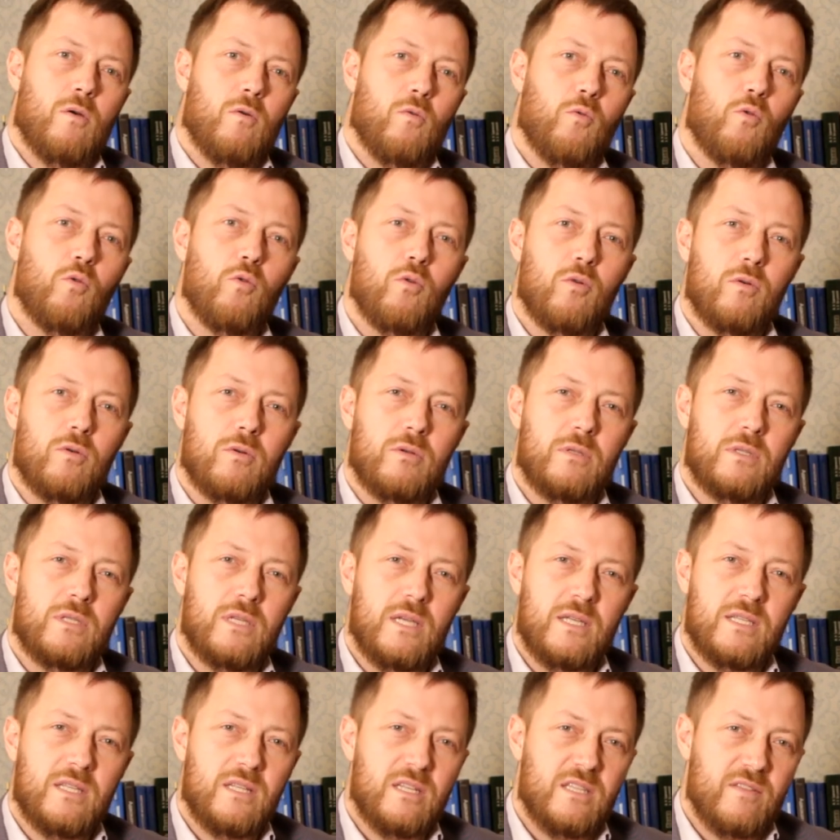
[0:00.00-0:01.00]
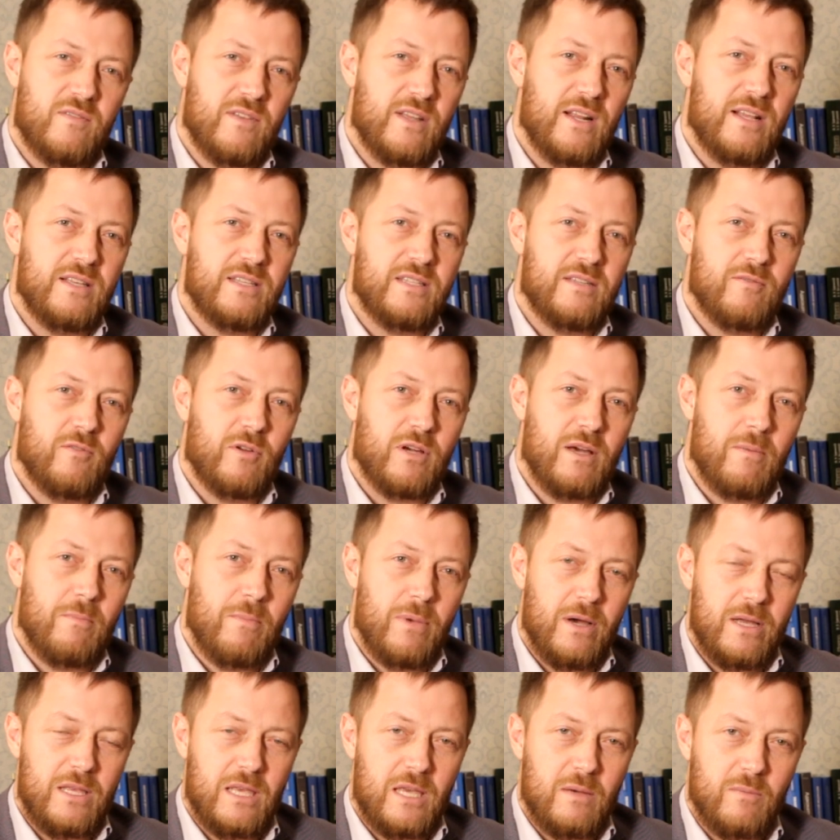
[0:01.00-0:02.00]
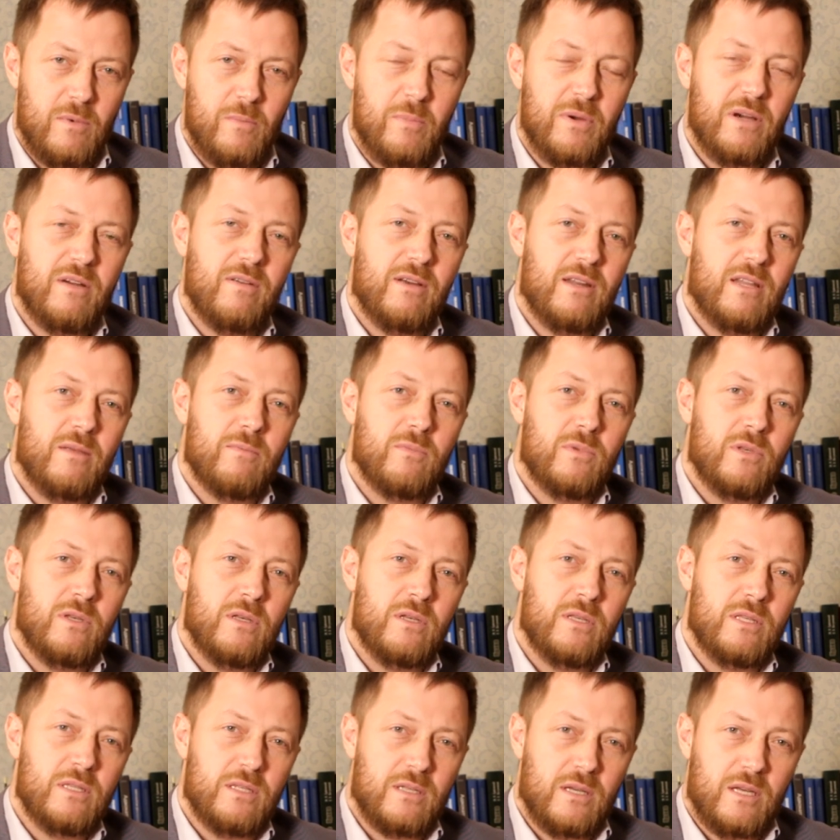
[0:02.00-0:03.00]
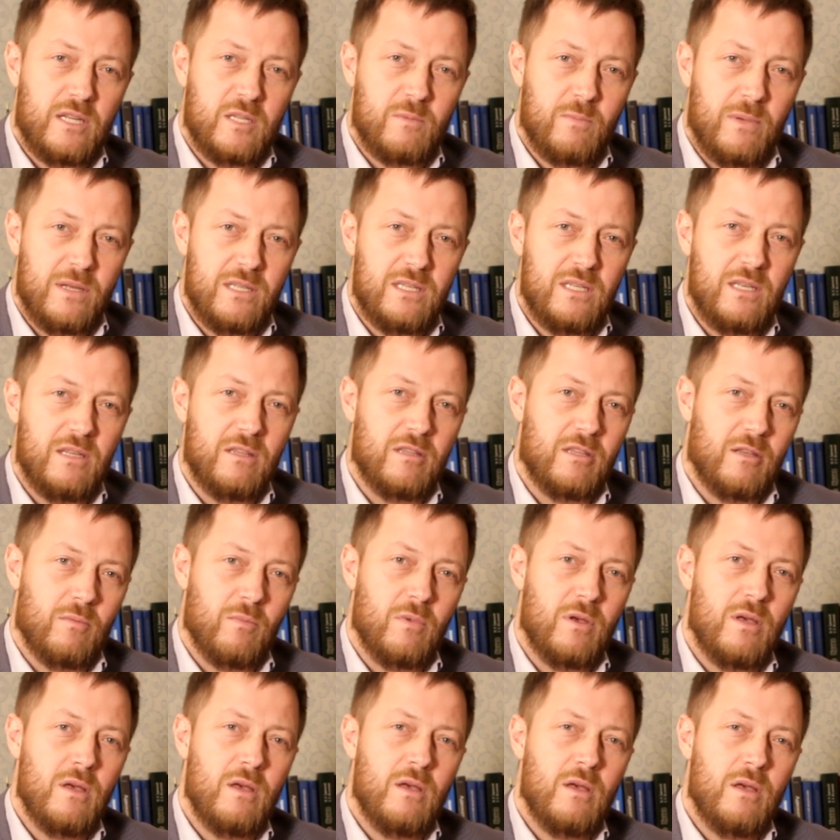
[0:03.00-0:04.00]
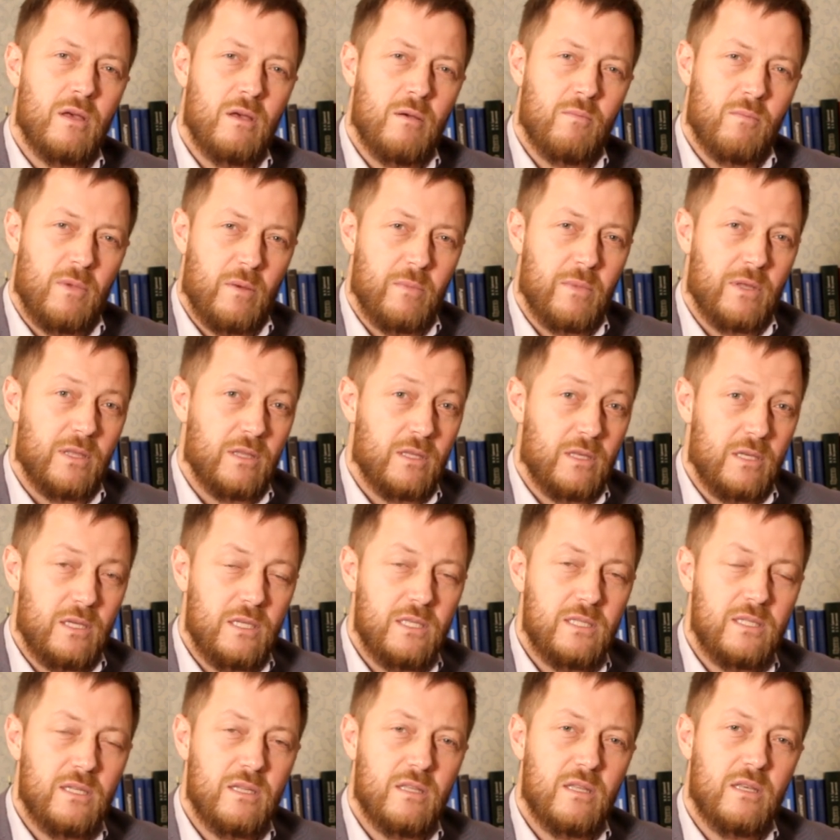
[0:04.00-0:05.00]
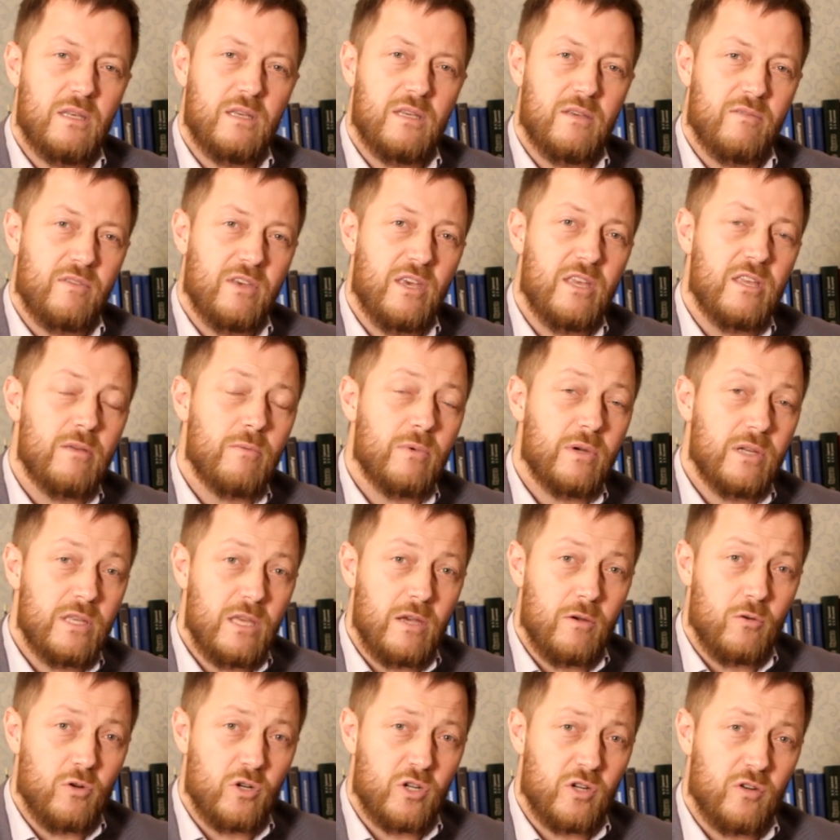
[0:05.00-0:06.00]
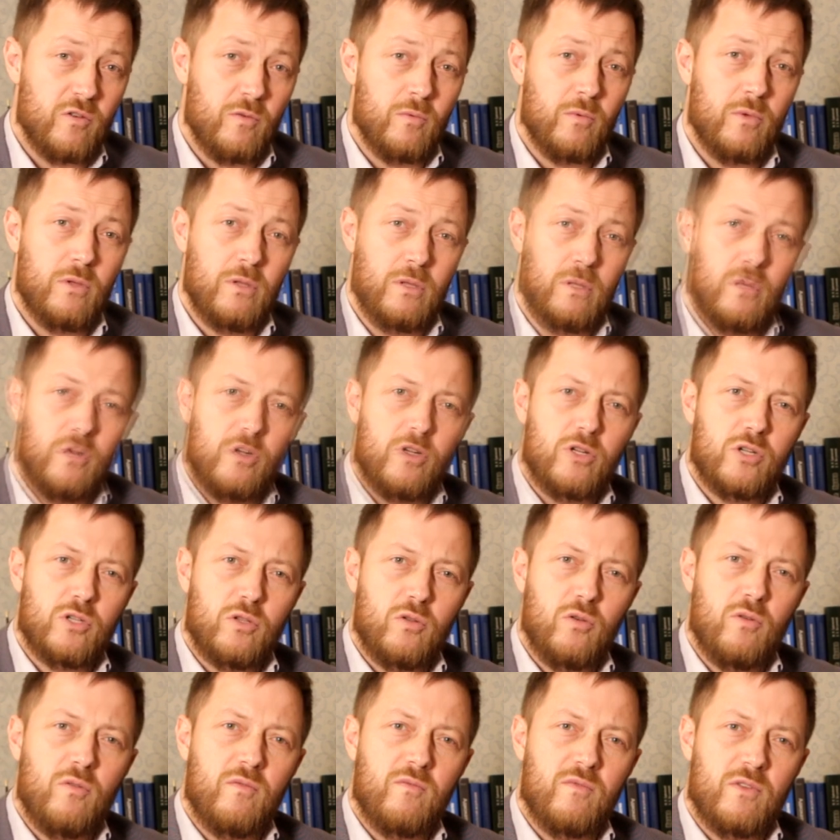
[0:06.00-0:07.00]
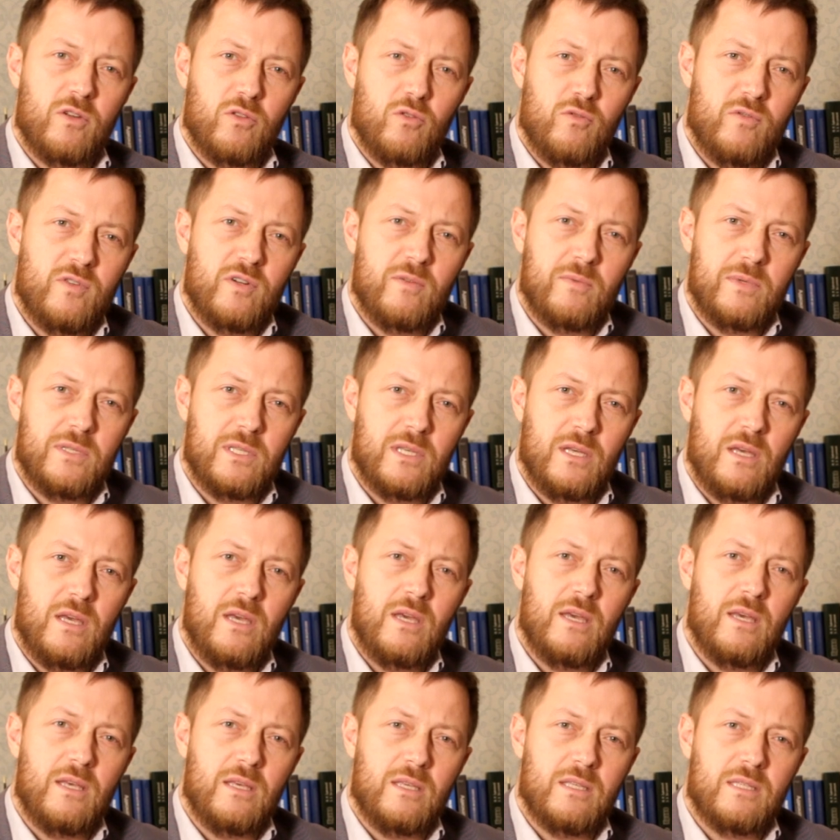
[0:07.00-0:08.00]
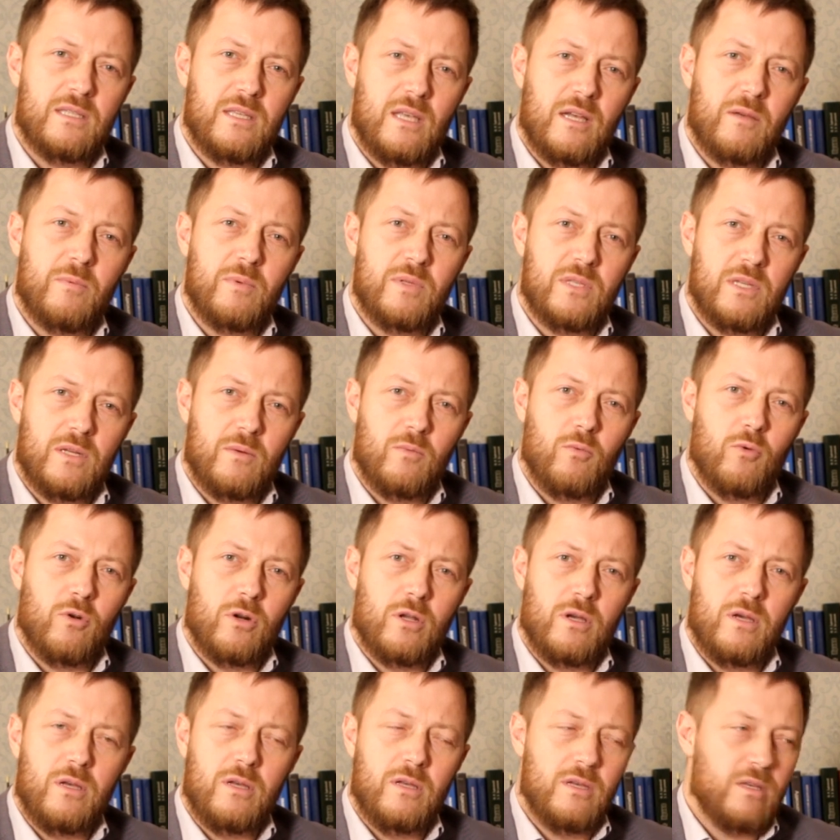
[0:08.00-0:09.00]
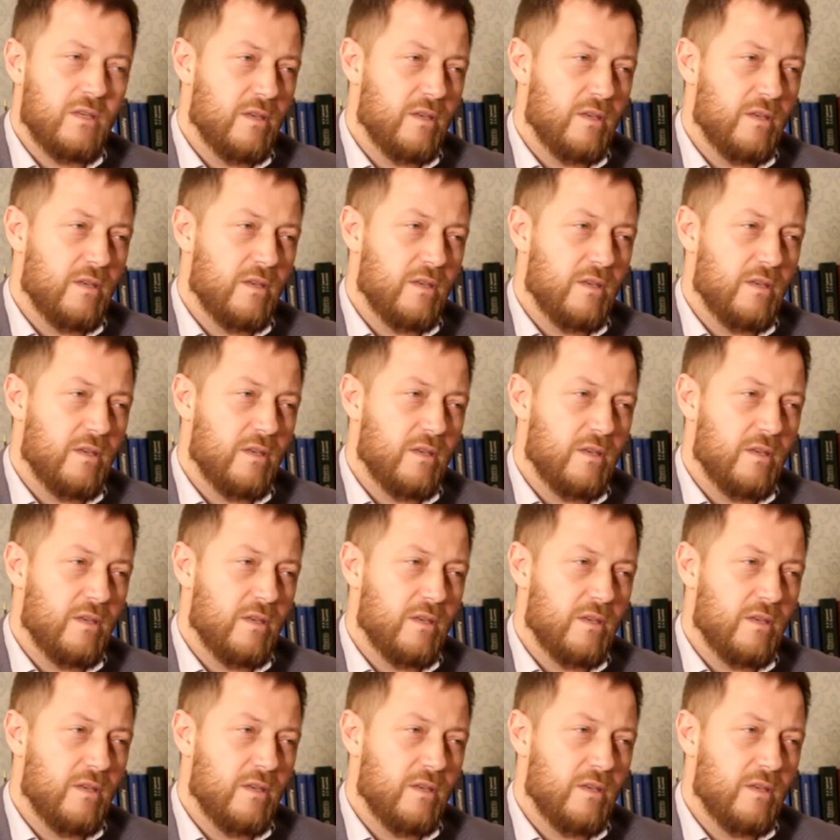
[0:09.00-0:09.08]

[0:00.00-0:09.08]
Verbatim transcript: о деятельности федеральной сетевой компании мы поговорим с корреспондентом «Момент истины» Евгением Гнеушевым, только что вернувшимся из Санкт-Петербурга.